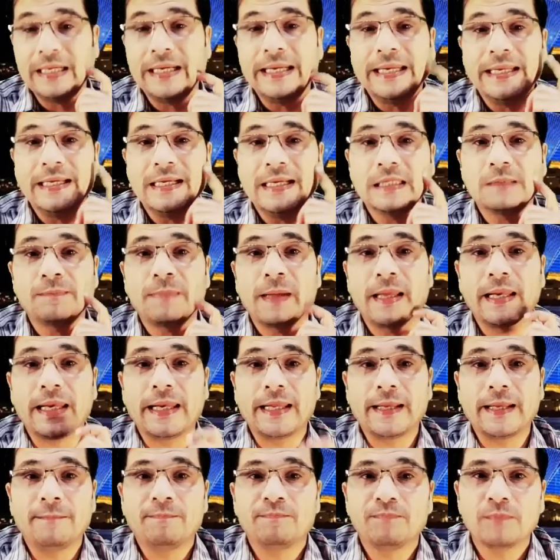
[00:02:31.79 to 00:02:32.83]
नीयत
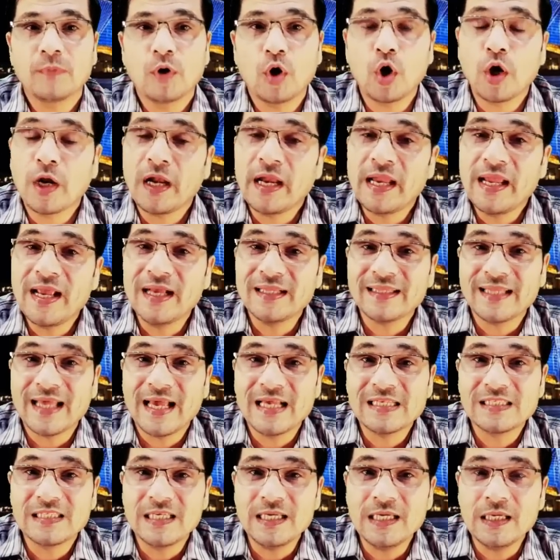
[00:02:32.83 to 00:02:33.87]
पहले और नीयत
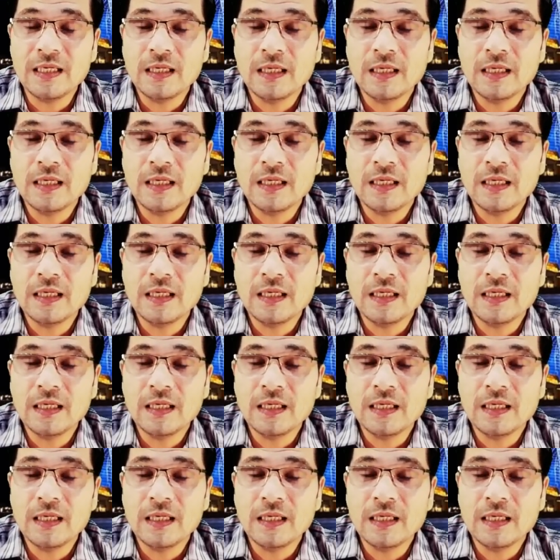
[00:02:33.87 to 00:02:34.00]
ऐसी